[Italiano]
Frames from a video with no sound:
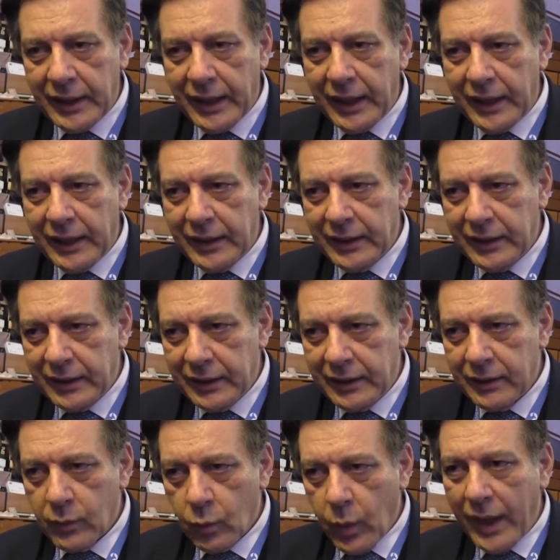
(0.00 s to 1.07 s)

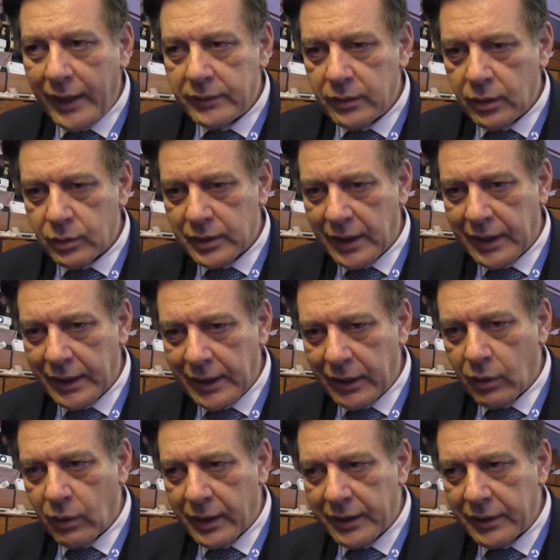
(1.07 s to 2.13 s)
la, eh, quando usare
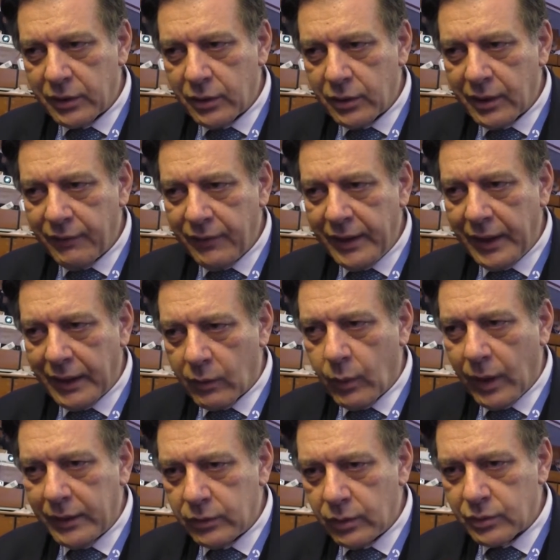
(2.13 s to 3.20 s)
l'ecocardiografia,
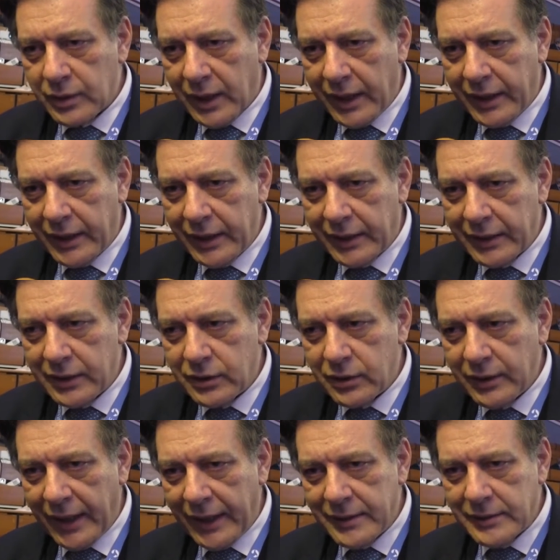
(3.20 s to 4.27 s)
quando usare la
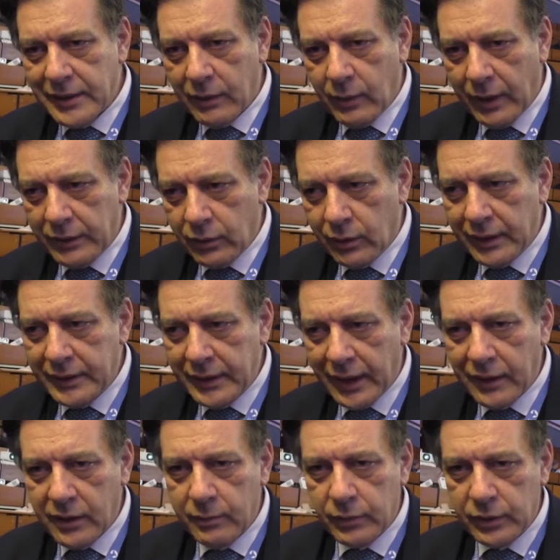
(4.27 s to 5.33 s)
risonanza, quando
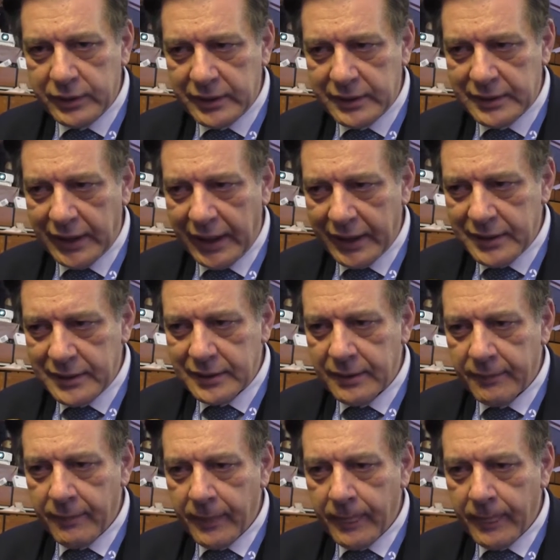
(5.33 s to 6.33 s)
l'attacco multislice.